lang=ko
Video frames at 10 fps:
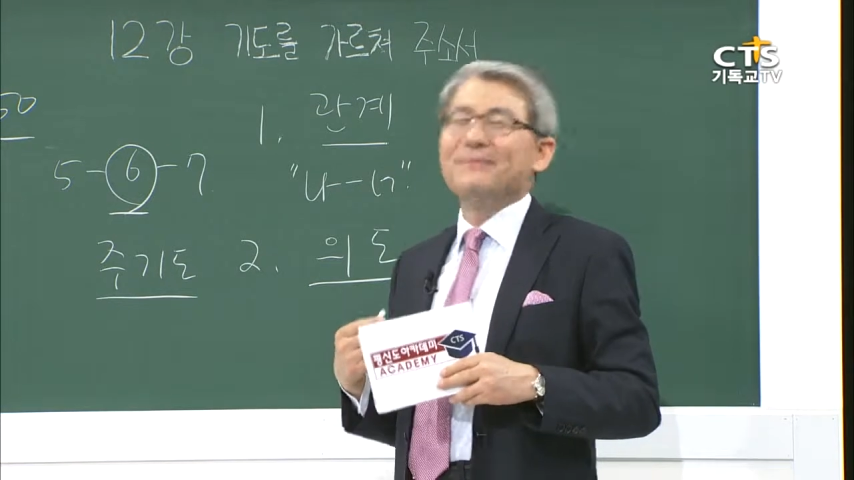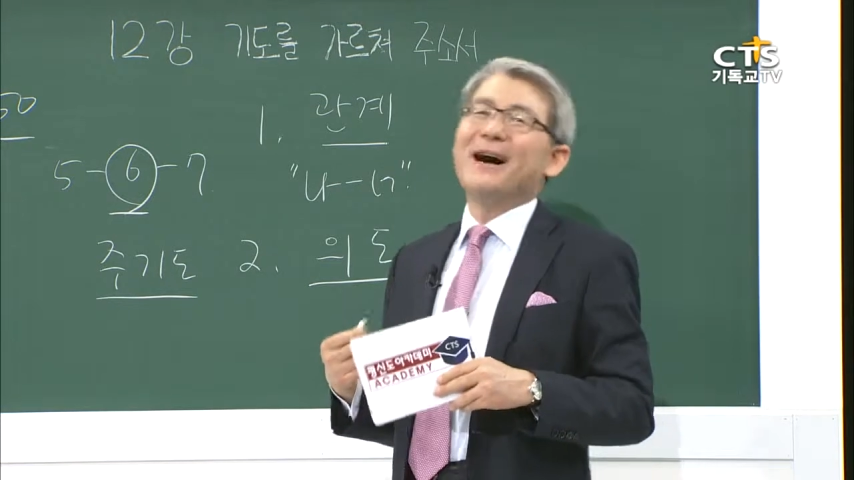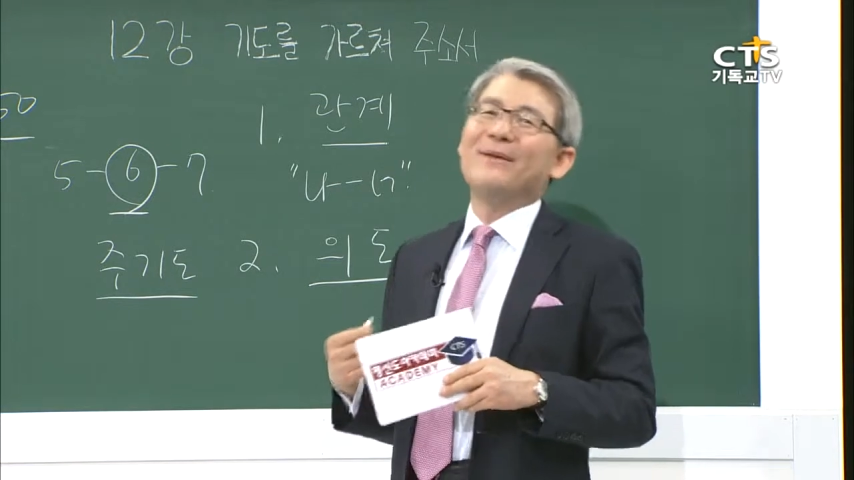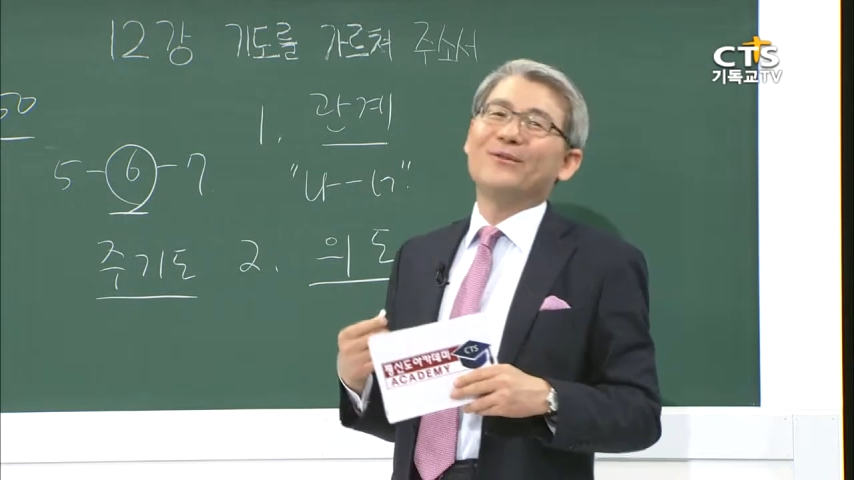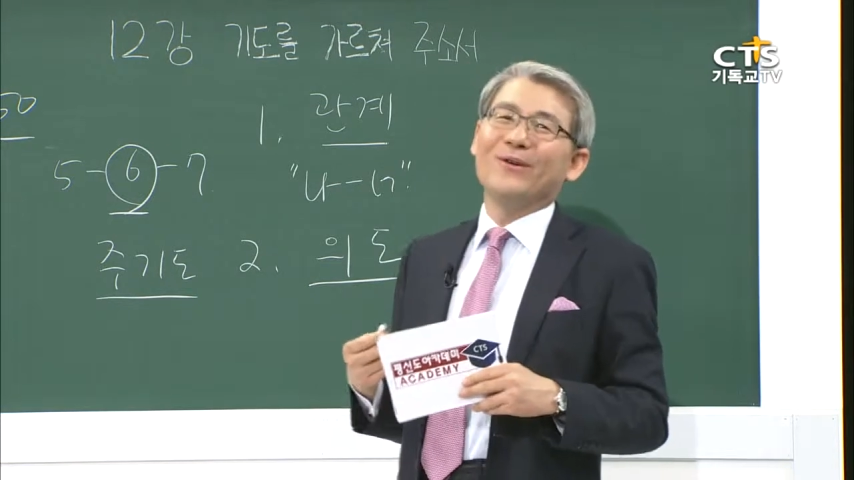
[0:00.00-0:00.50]

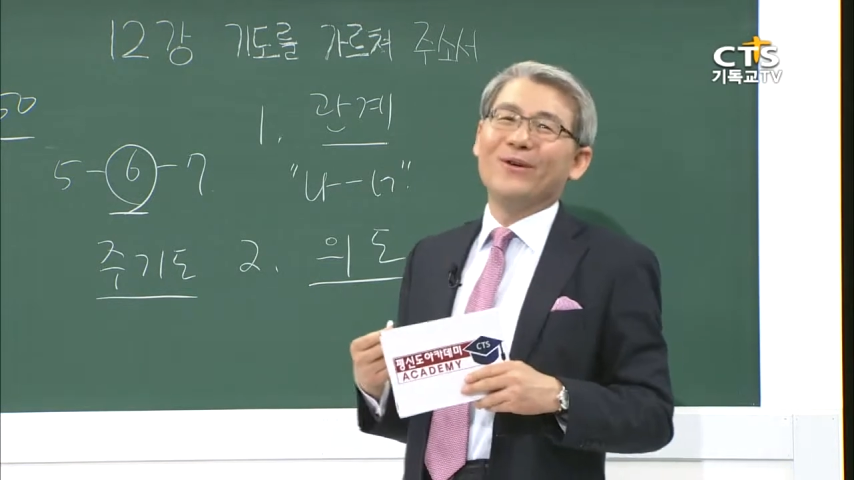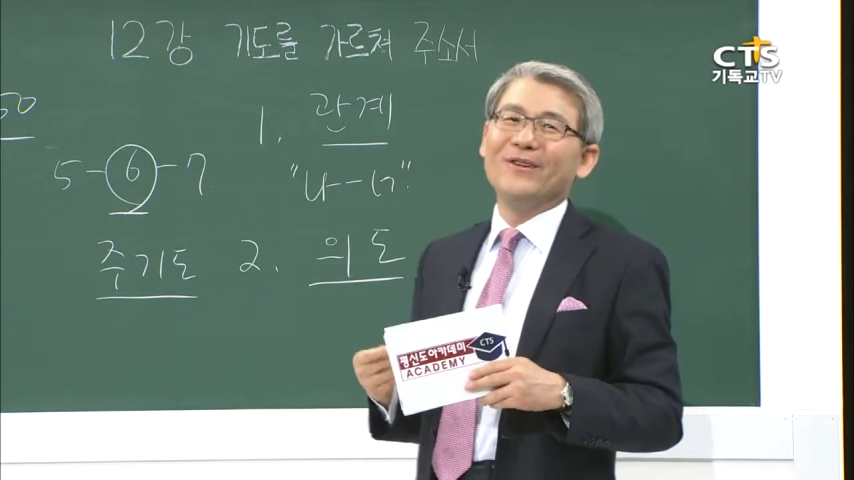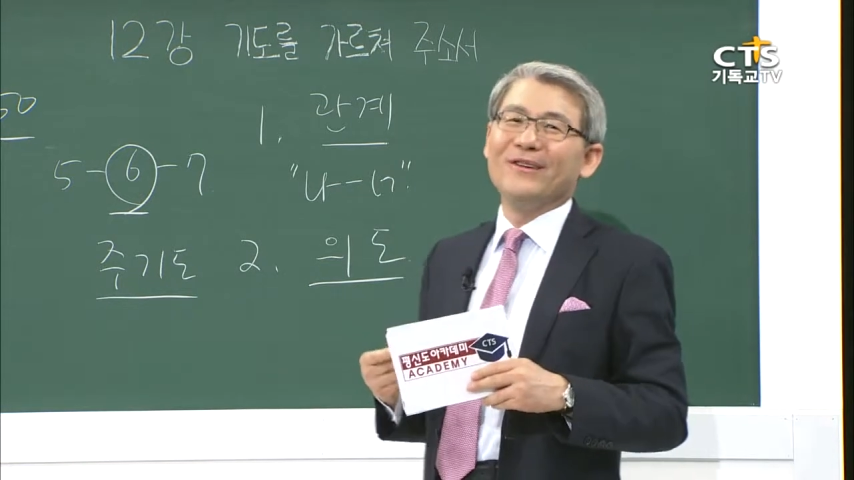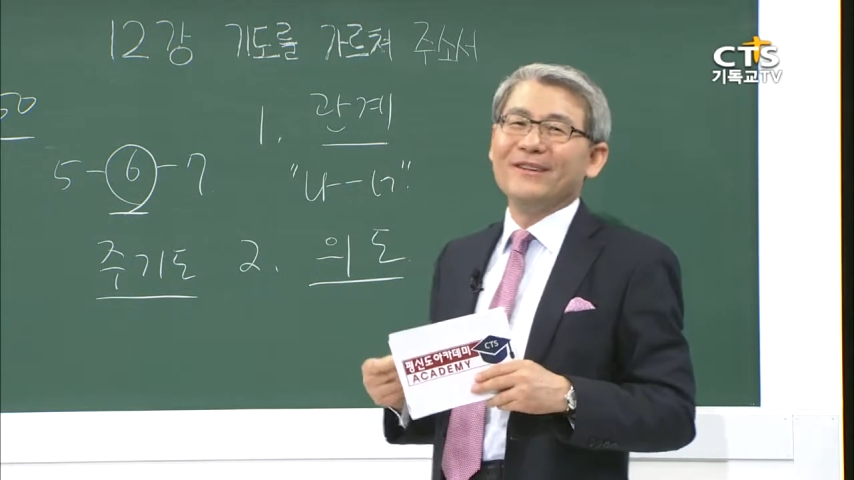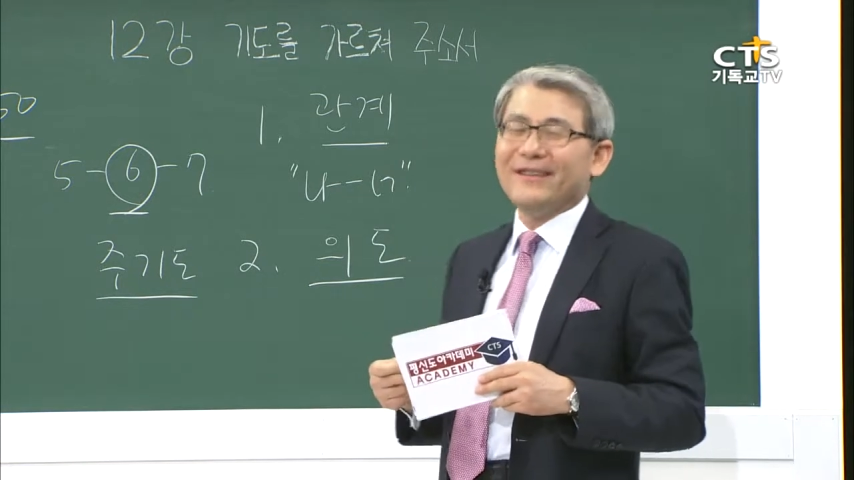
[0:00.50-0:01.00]

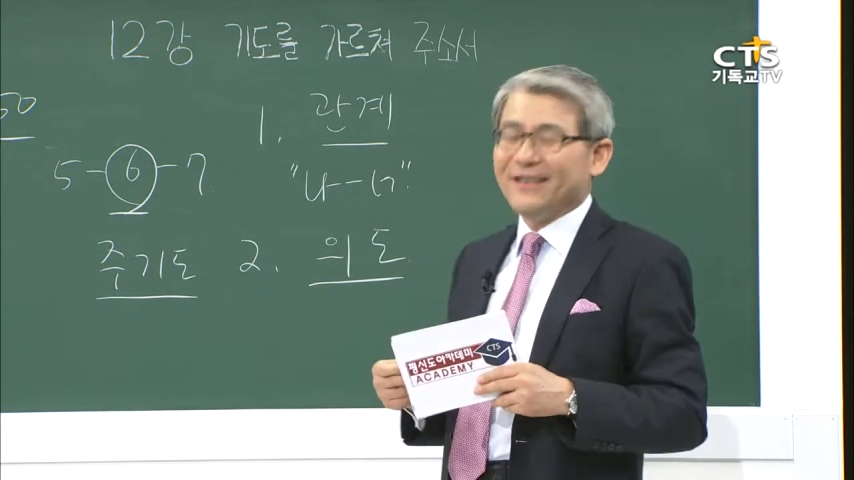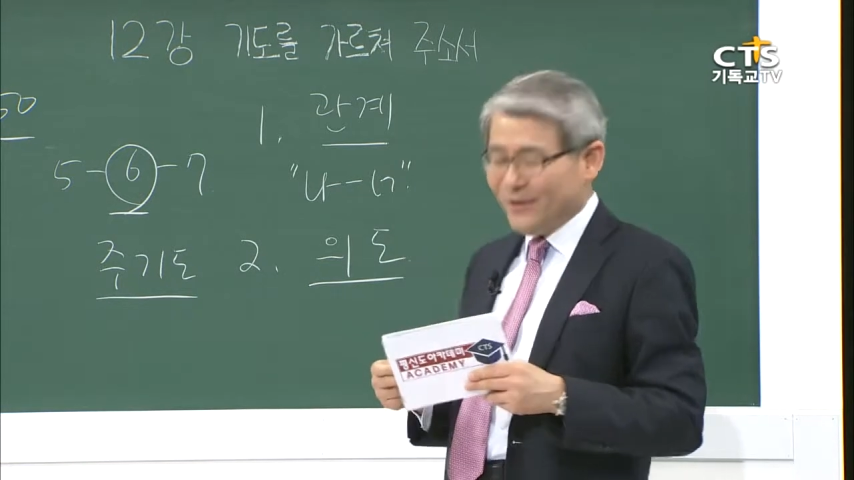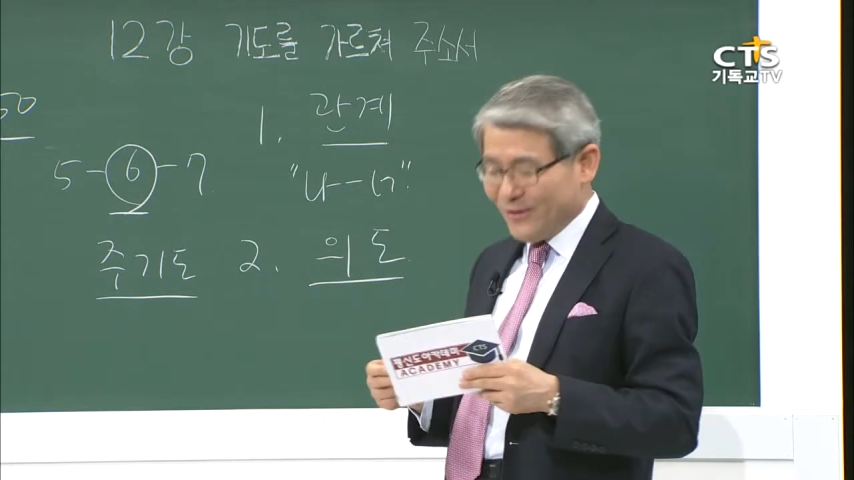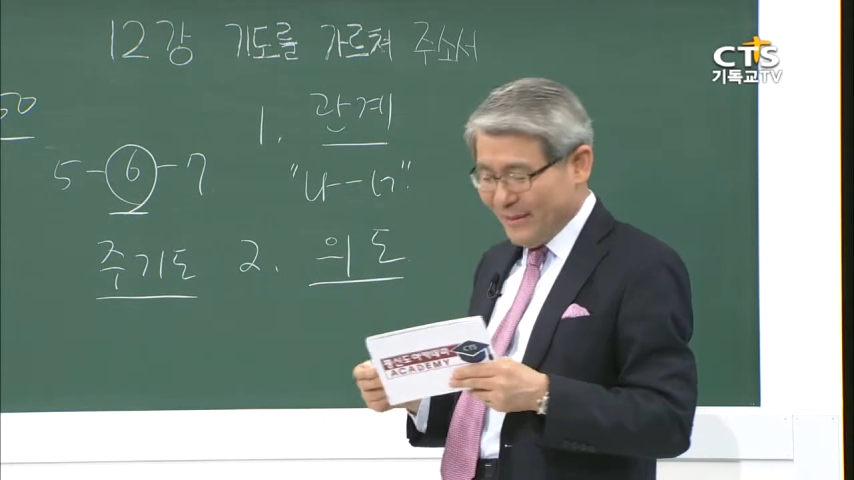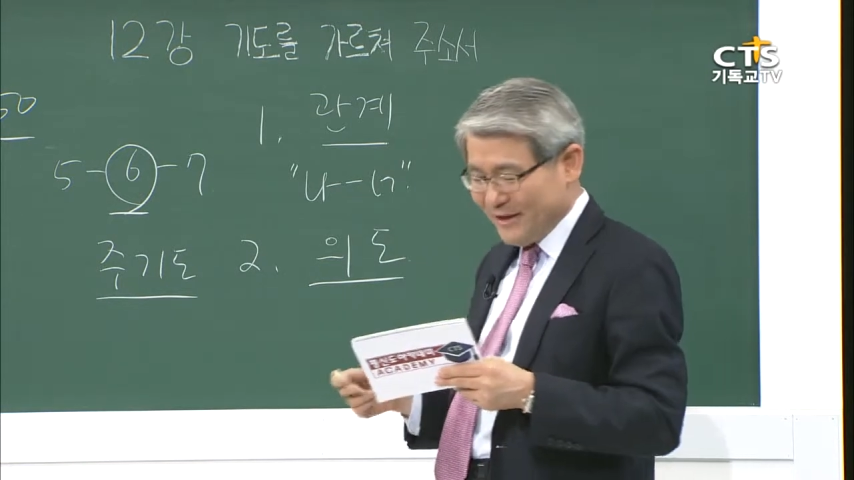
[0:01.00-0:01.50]
마음으로
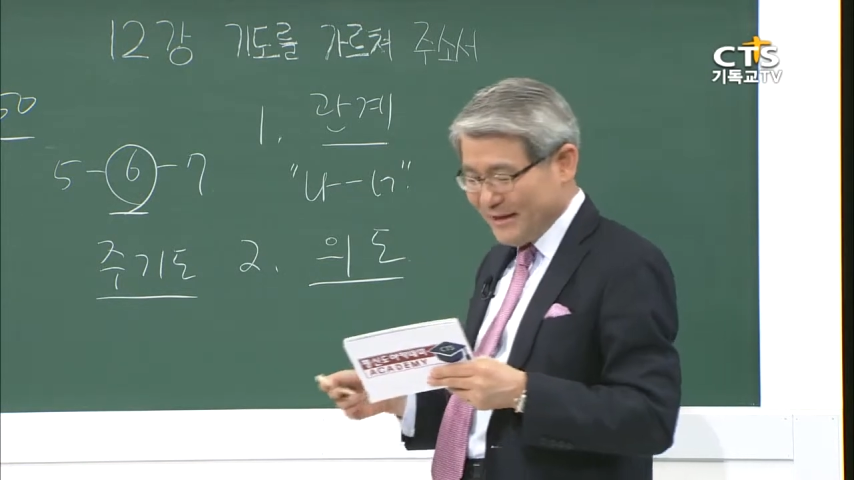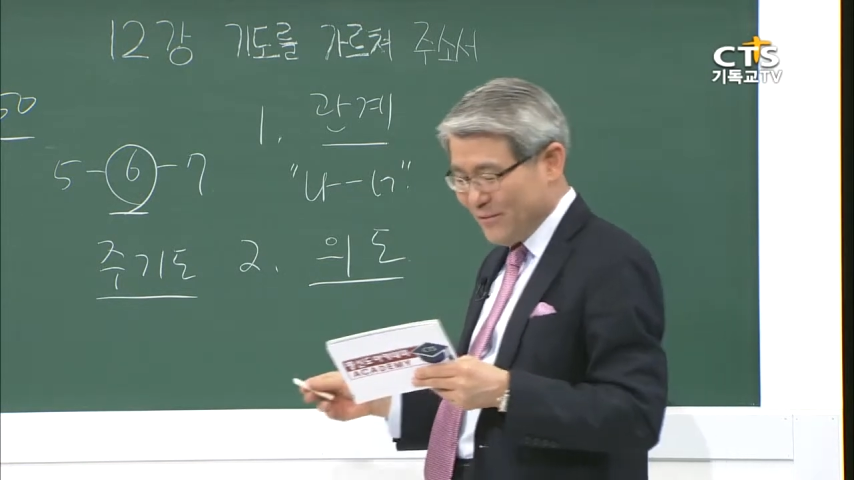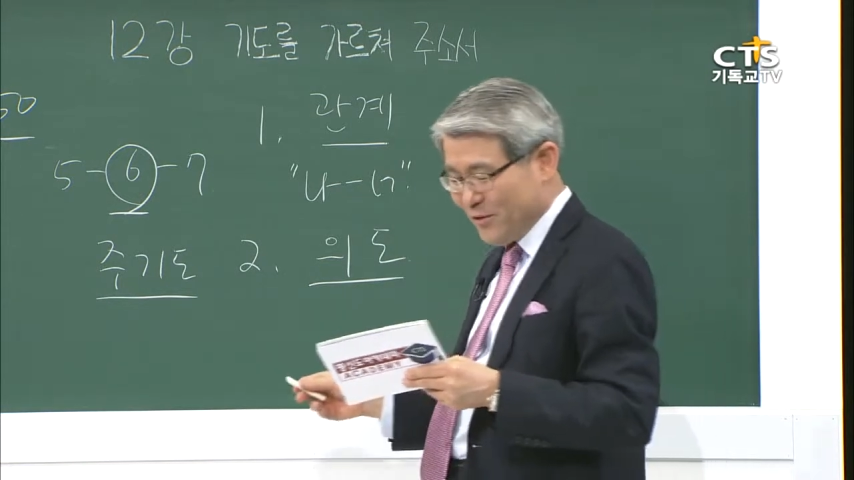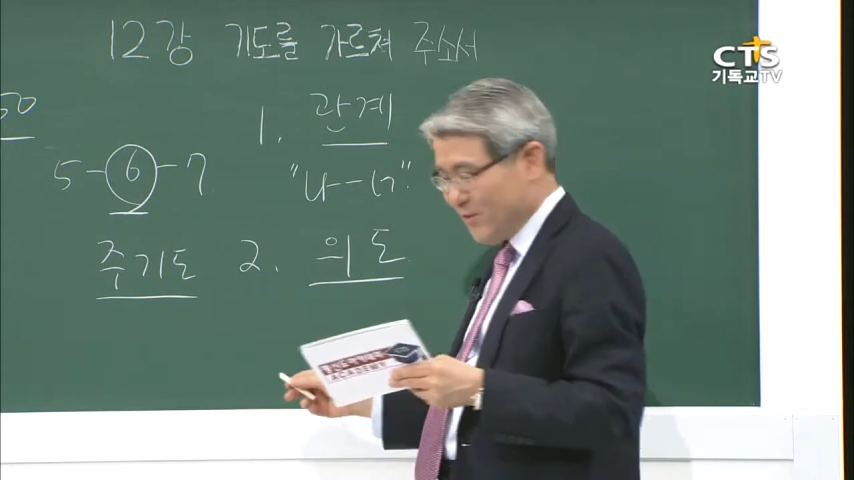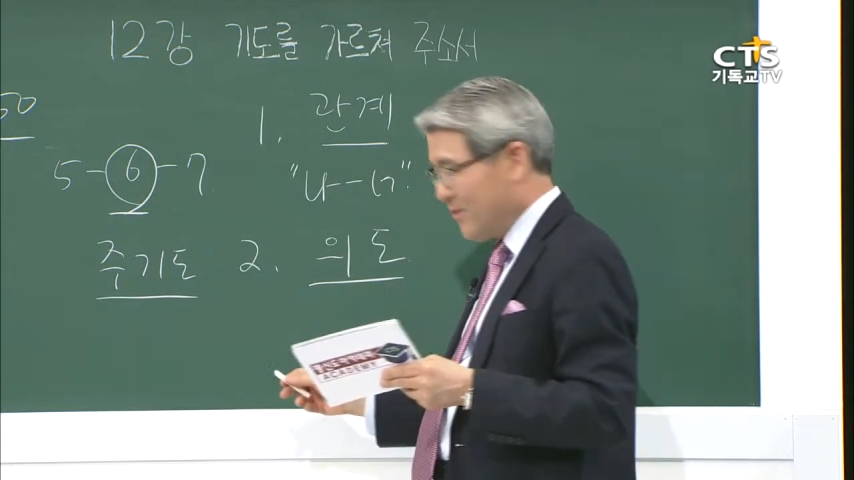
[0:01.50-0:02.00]
기도를 하면 참 좋을